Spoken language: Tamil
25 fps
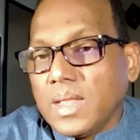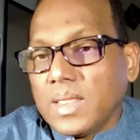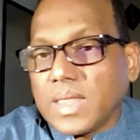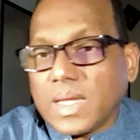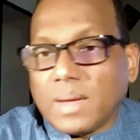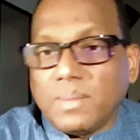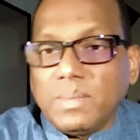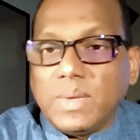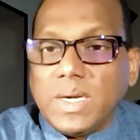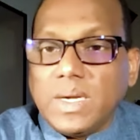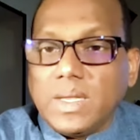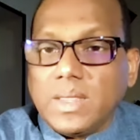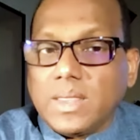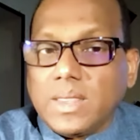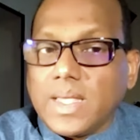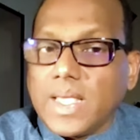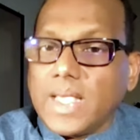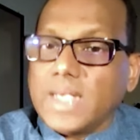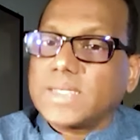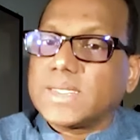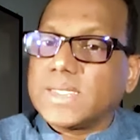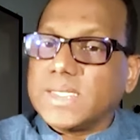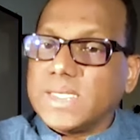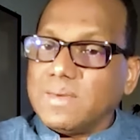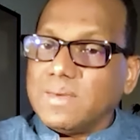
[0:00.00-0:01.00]
தமிழ்
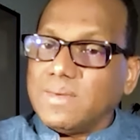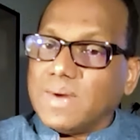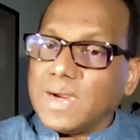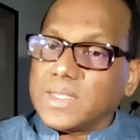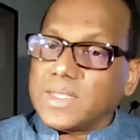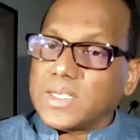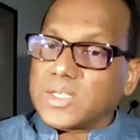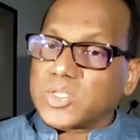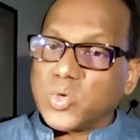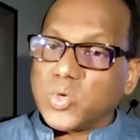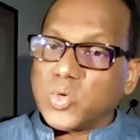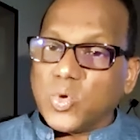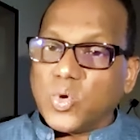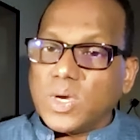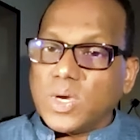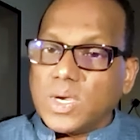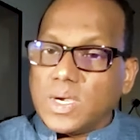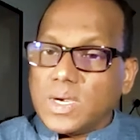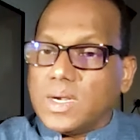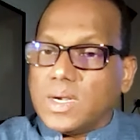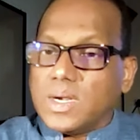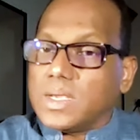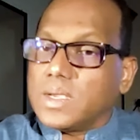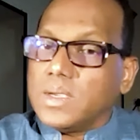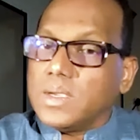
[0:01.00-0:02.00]
தேசியவாத
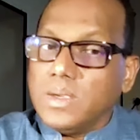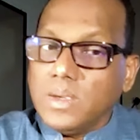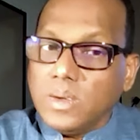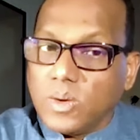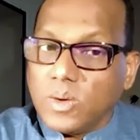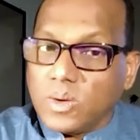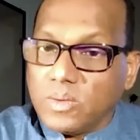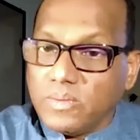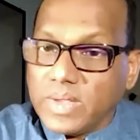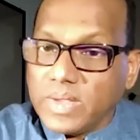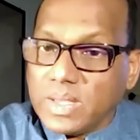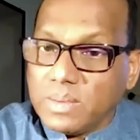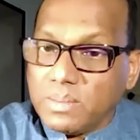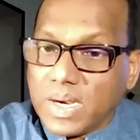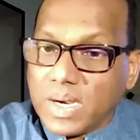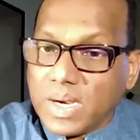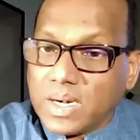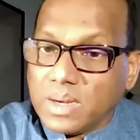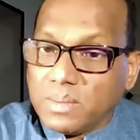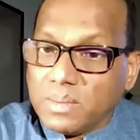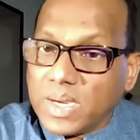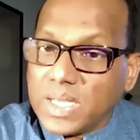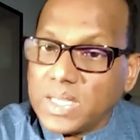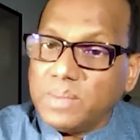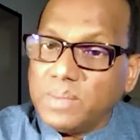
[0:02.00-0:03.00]
ஸ்லோகங்களுக்கு ஒரு விதமான
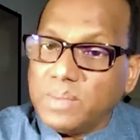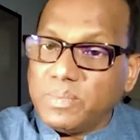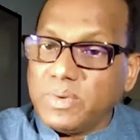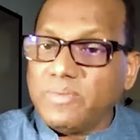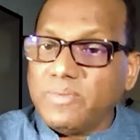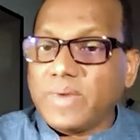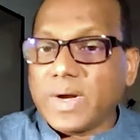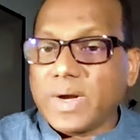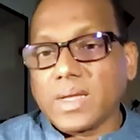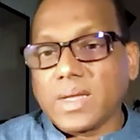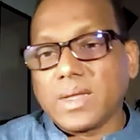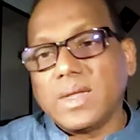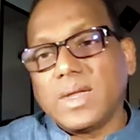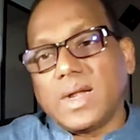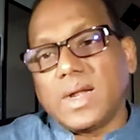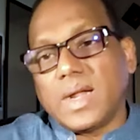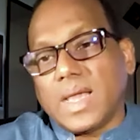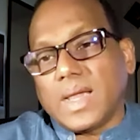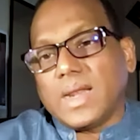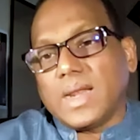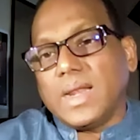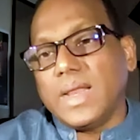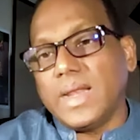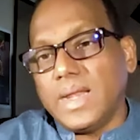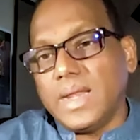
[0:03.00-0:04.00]
மதிப்பும் வடக்கு
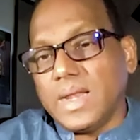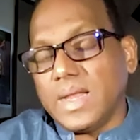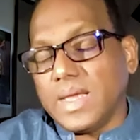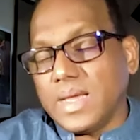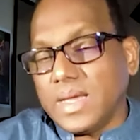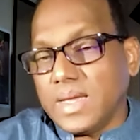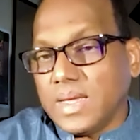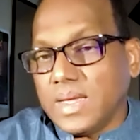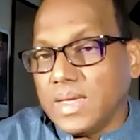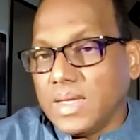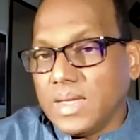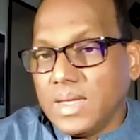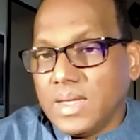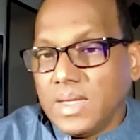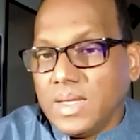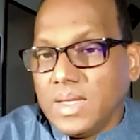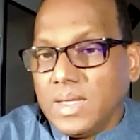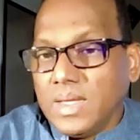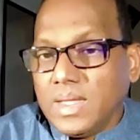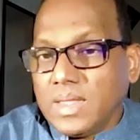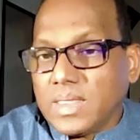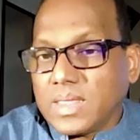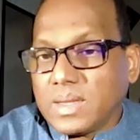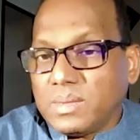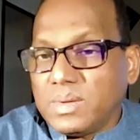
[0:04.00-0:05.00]
கிழக்கில் இல்லை
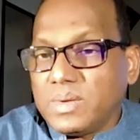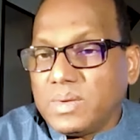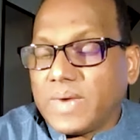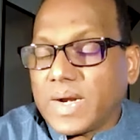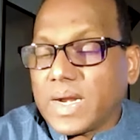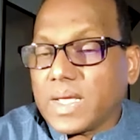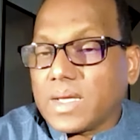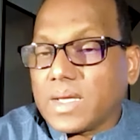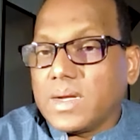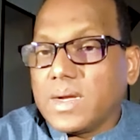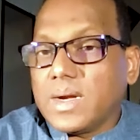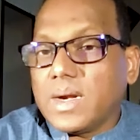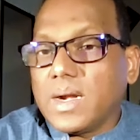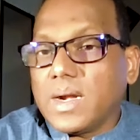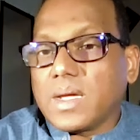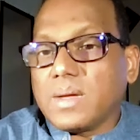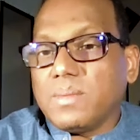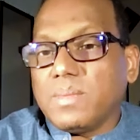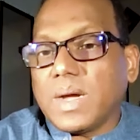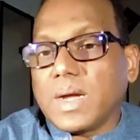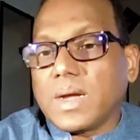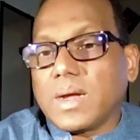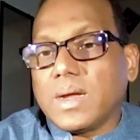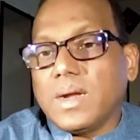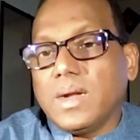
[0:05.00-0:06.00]
தமிழ் வடக்கு கிழக்கு
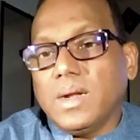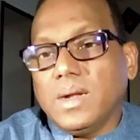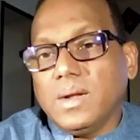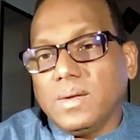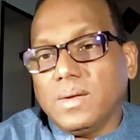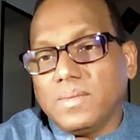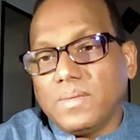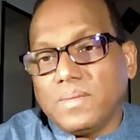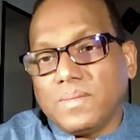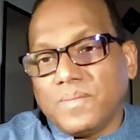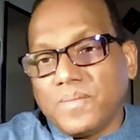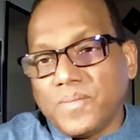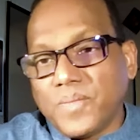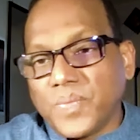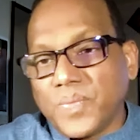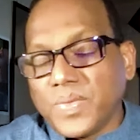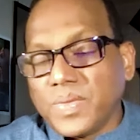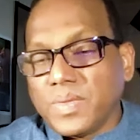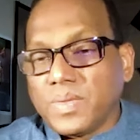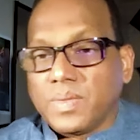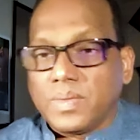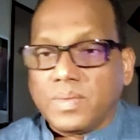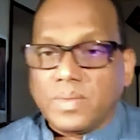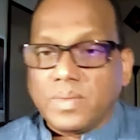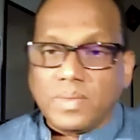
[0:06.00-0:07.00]
மக்கள்
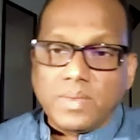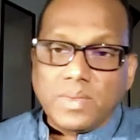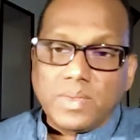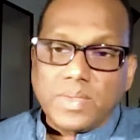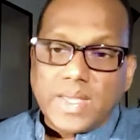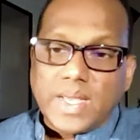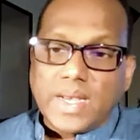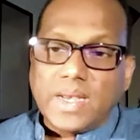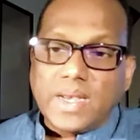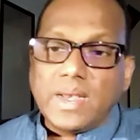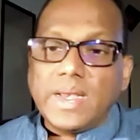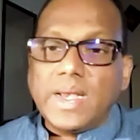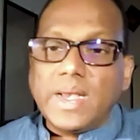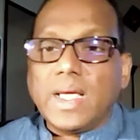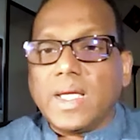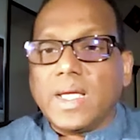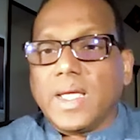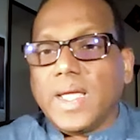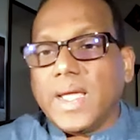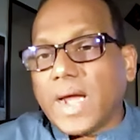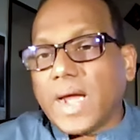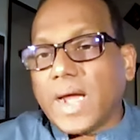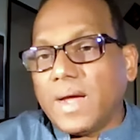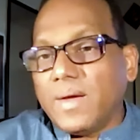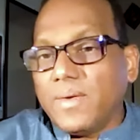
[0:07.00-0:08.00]

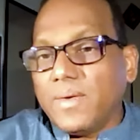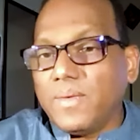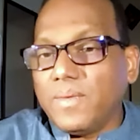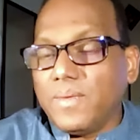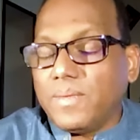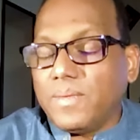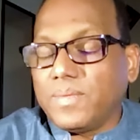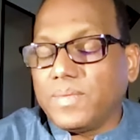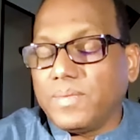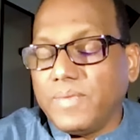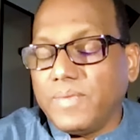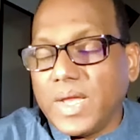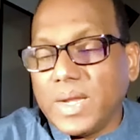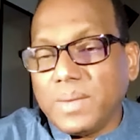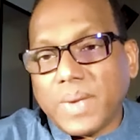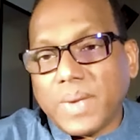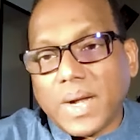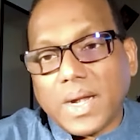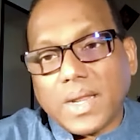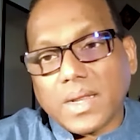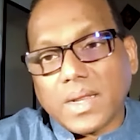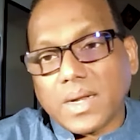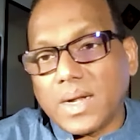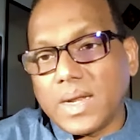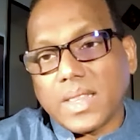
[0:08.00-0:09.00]
தென்னிலங்கை
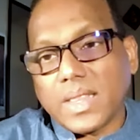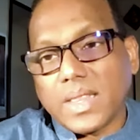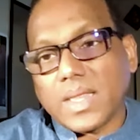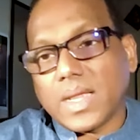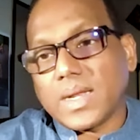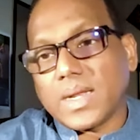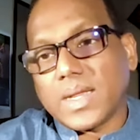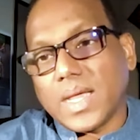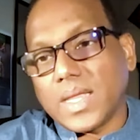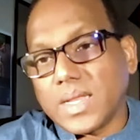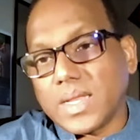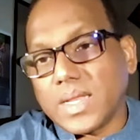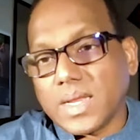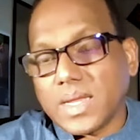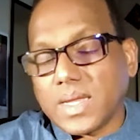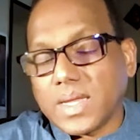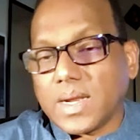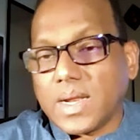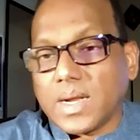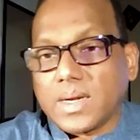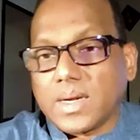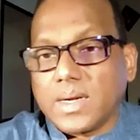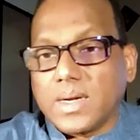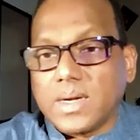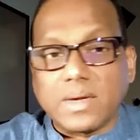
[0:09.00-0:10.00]
வேட்பாளர்களைத்தான்
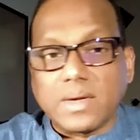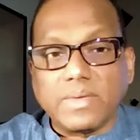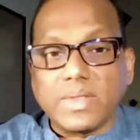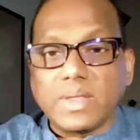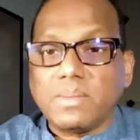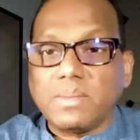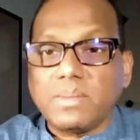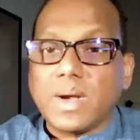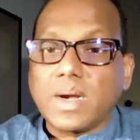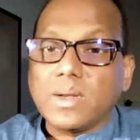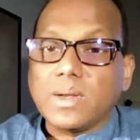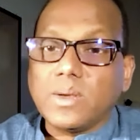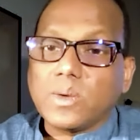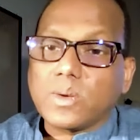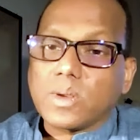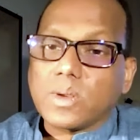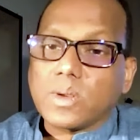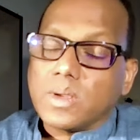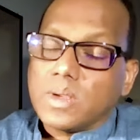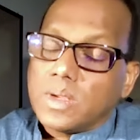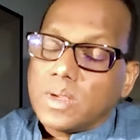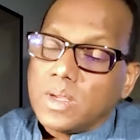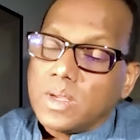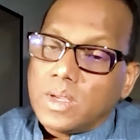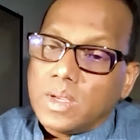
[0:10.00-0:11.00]
ஆதரிக்கிறார்கள் என்ற விதமான ஒரு
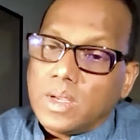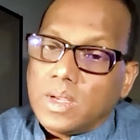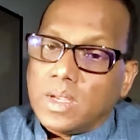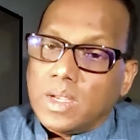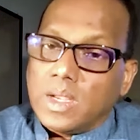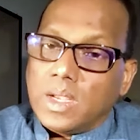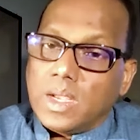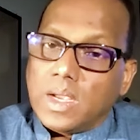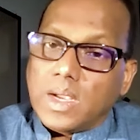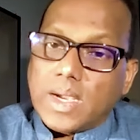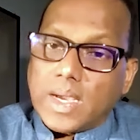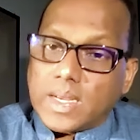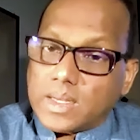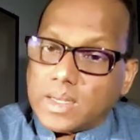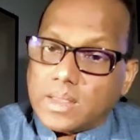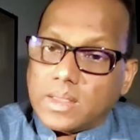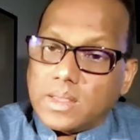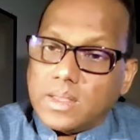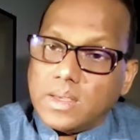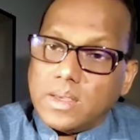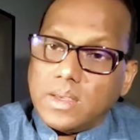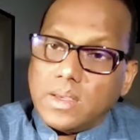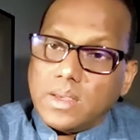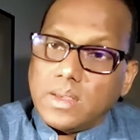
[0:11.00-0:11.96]
கருத்து